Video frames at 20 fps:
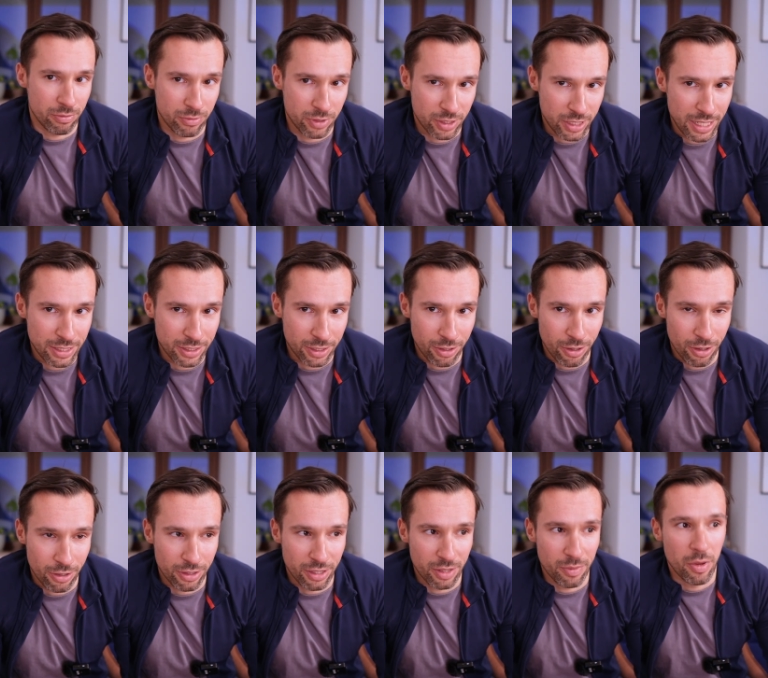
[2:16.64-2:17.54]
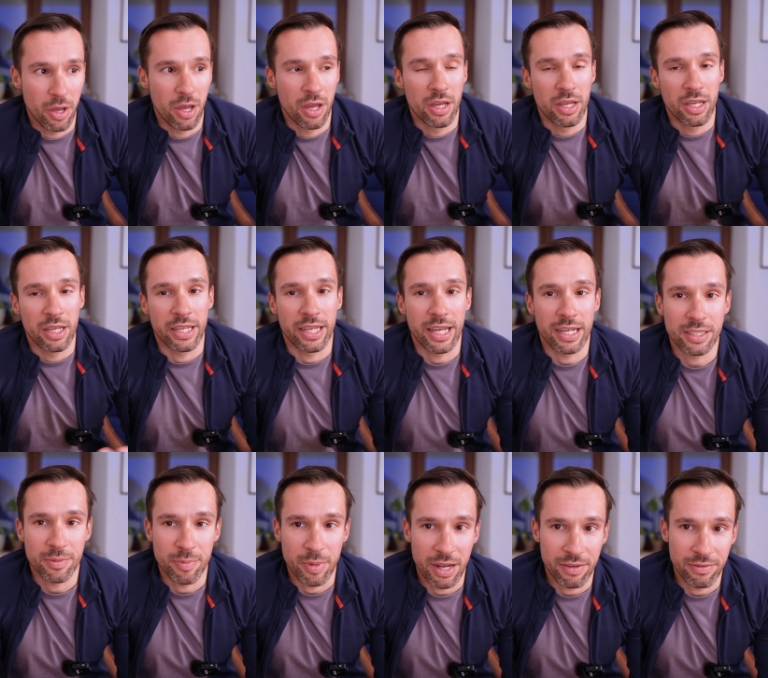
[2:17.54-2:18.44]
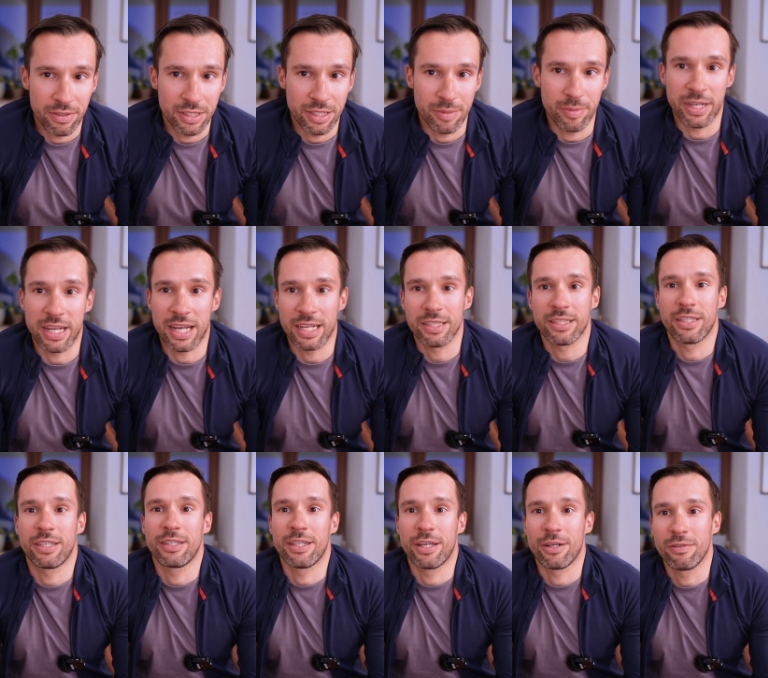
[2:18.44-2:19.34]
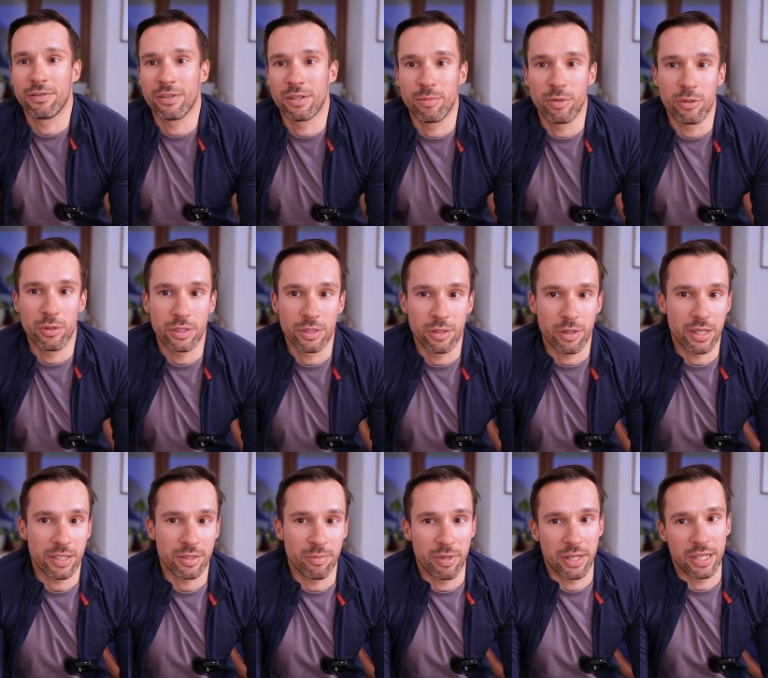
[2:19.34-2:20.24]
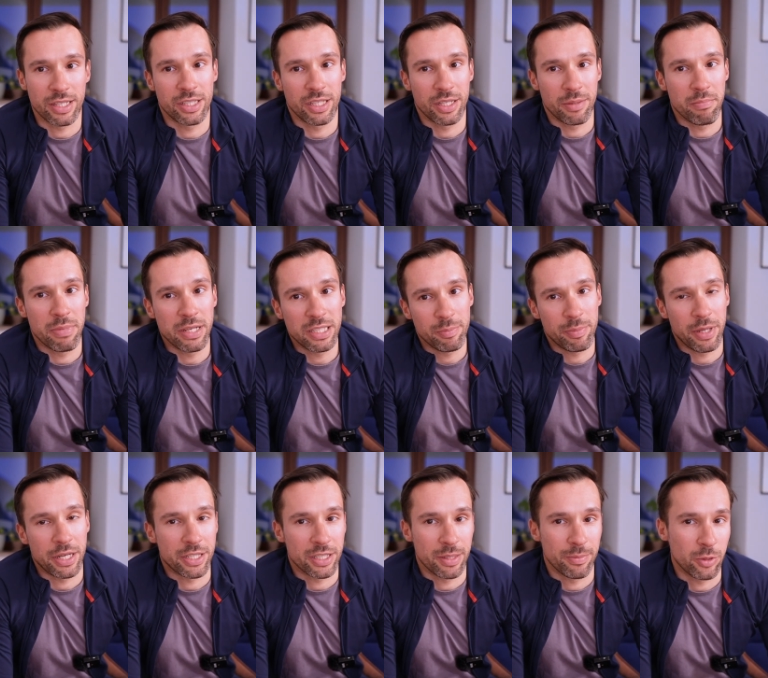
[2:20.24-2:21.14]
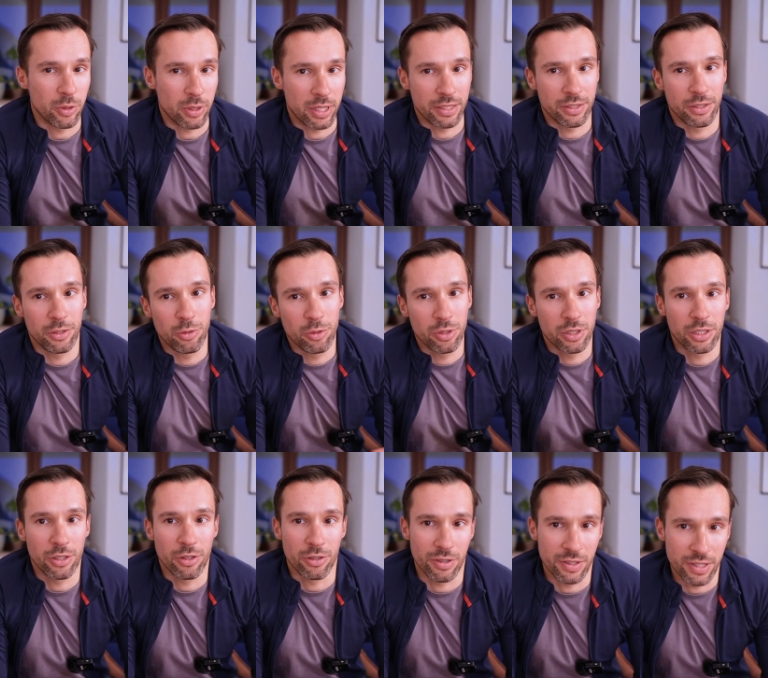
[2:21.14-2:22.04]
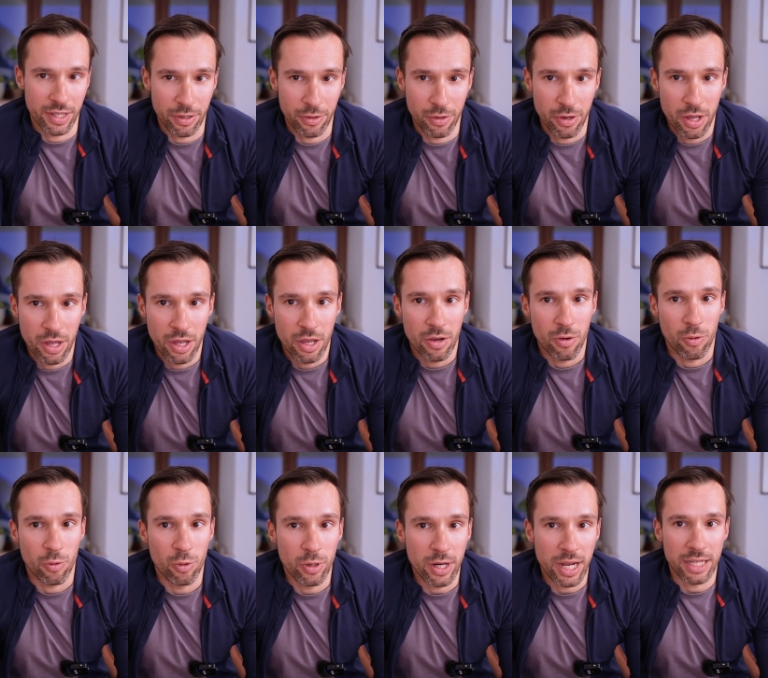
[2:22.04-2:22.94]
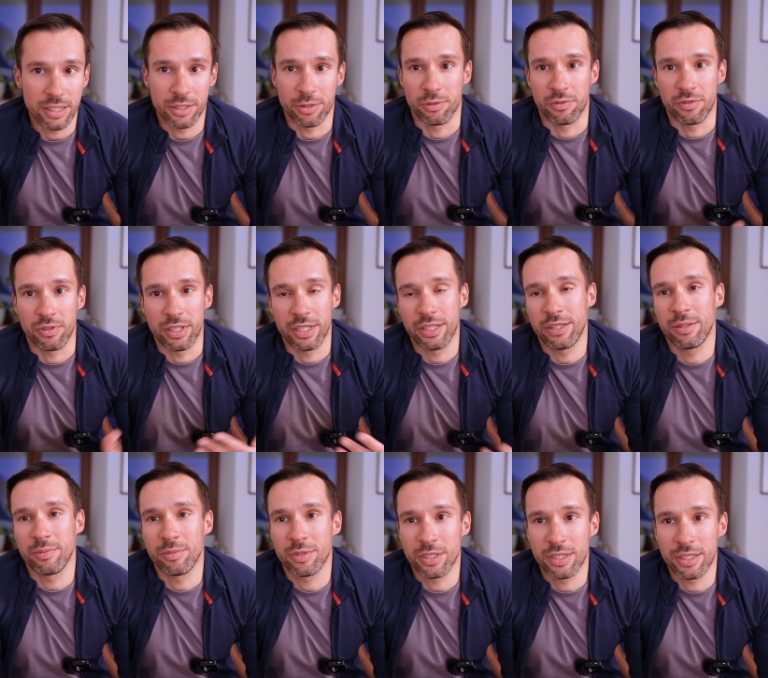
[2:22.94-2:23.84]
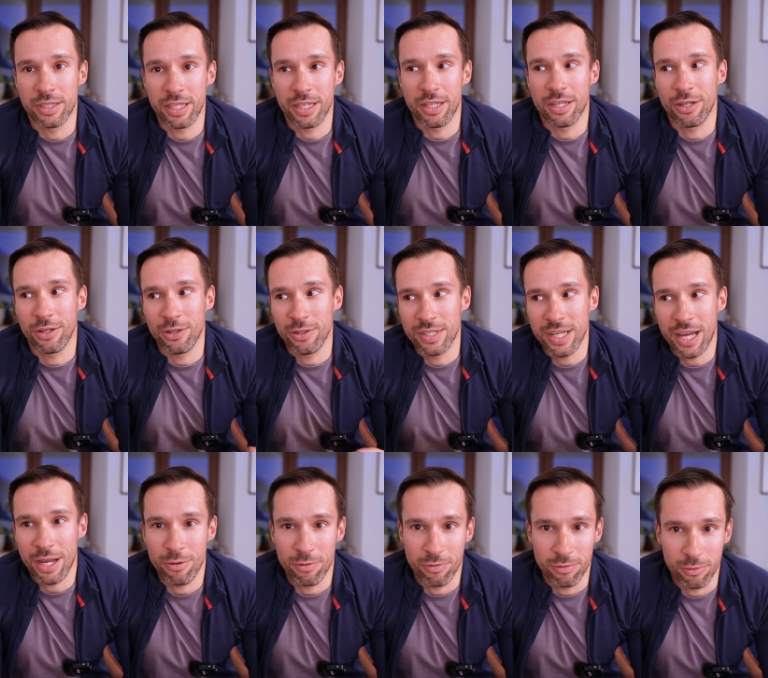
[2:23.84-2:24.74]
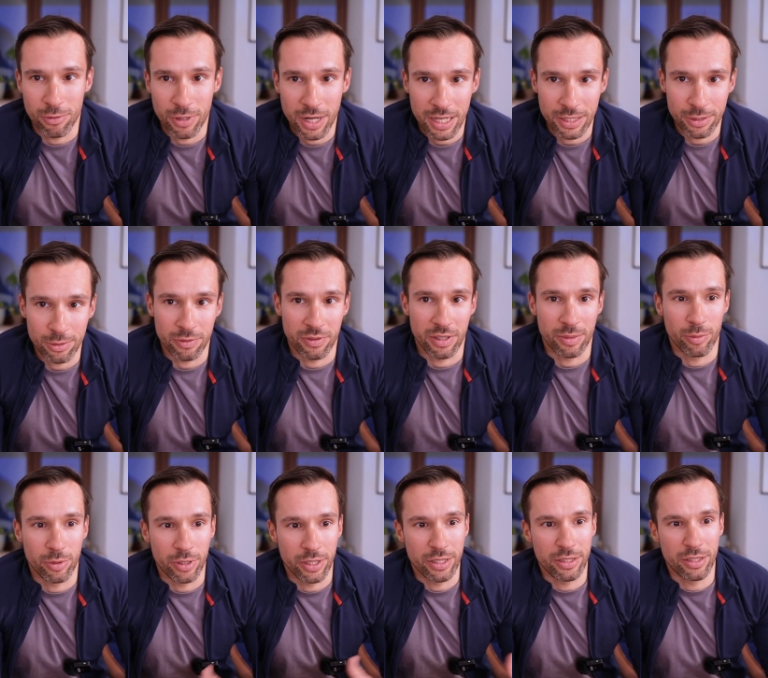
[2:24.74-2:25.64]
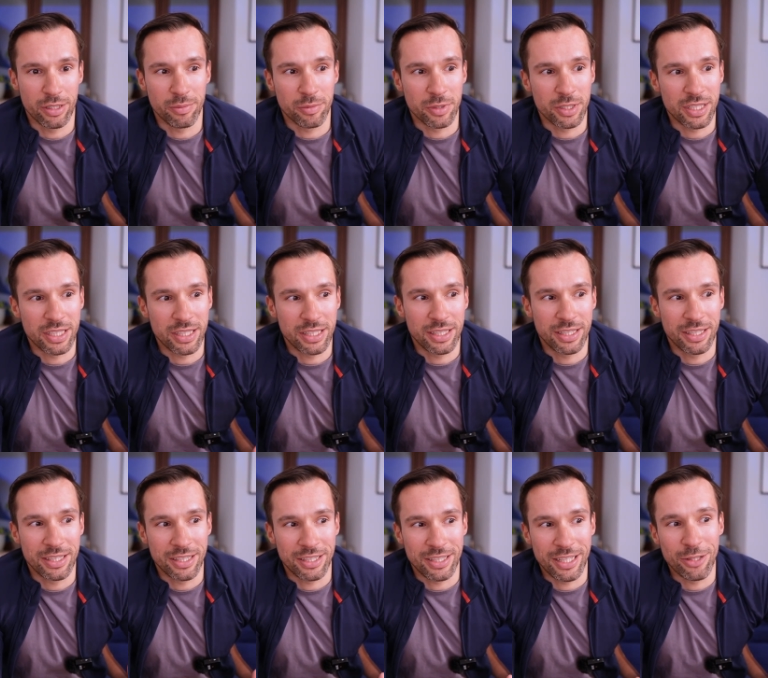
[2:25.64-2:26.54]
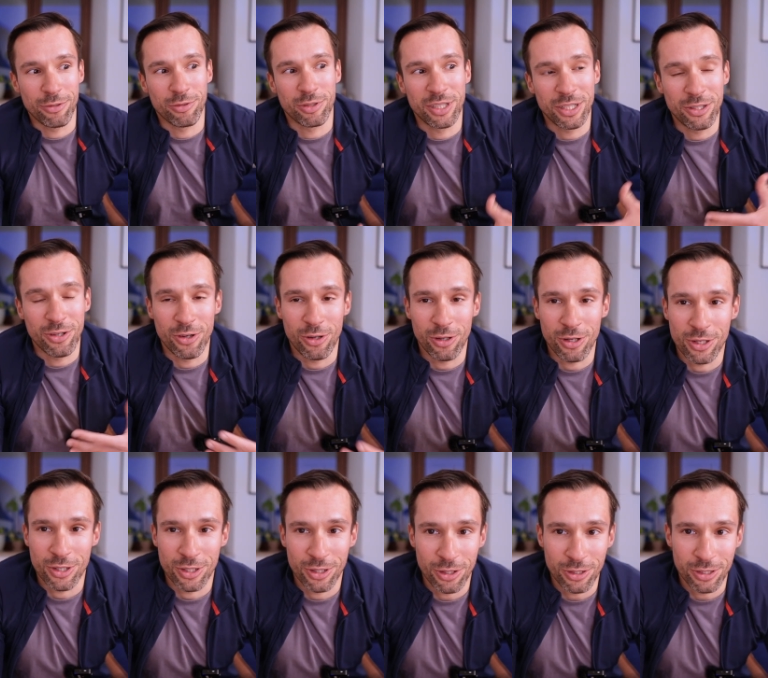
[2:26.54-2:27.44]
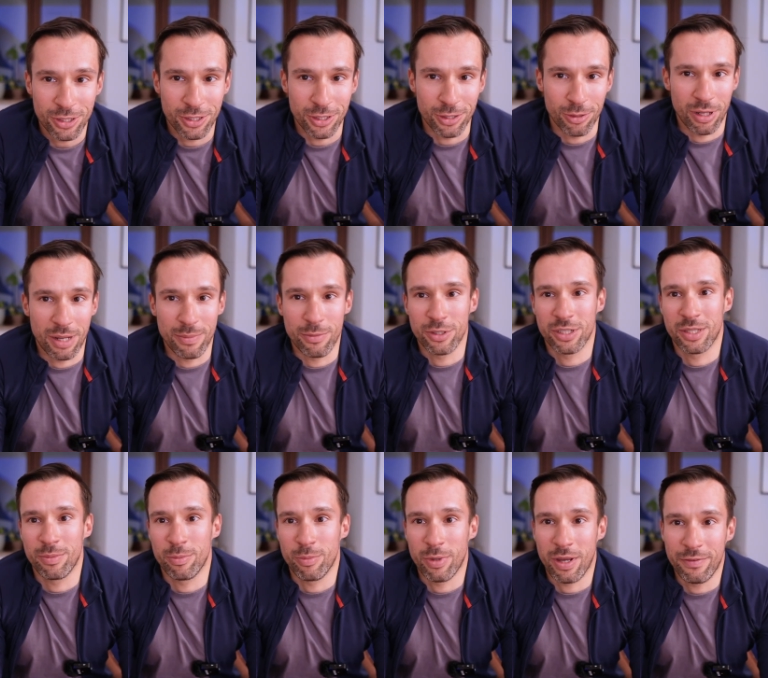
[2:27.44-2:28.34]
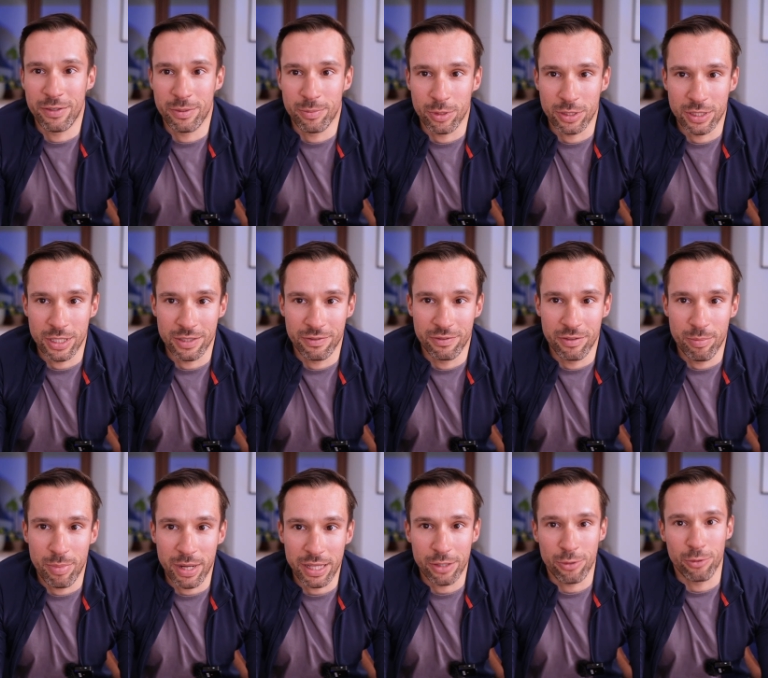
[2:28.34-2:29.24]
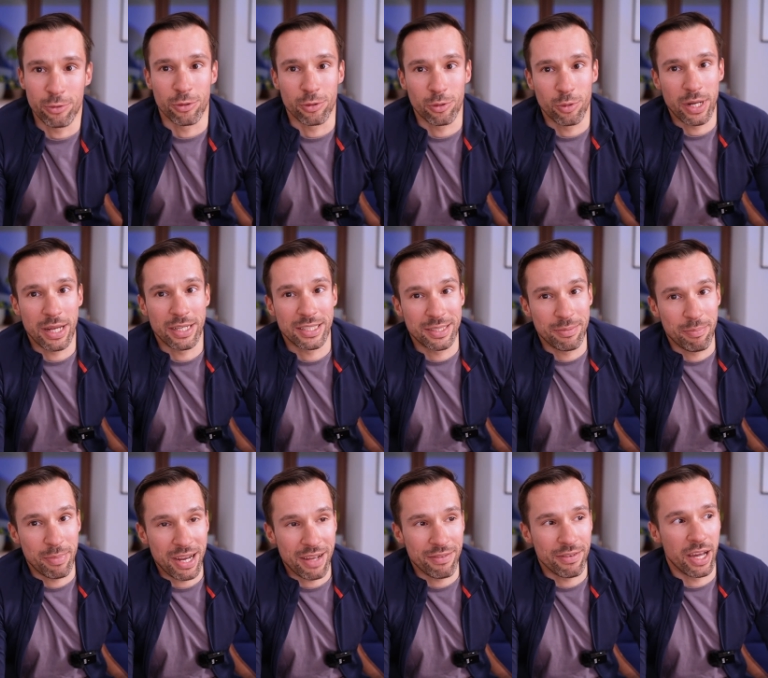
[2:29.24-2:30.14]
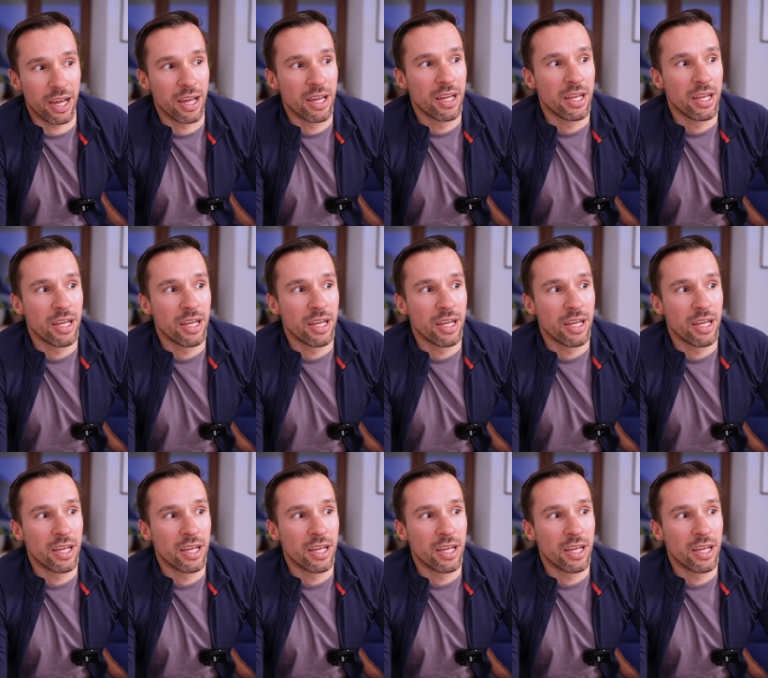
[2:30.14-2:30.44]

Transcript: często o tym, jak sprawić, aby kaski na rower były coraz bardziej bezpieczne przy okazji różnego rodzaju urazów. I jednym z tych rodzajów urazów, albo jednym z jedną z tych okoliczności, która może się pojawić podczas wypadku, która sprawia,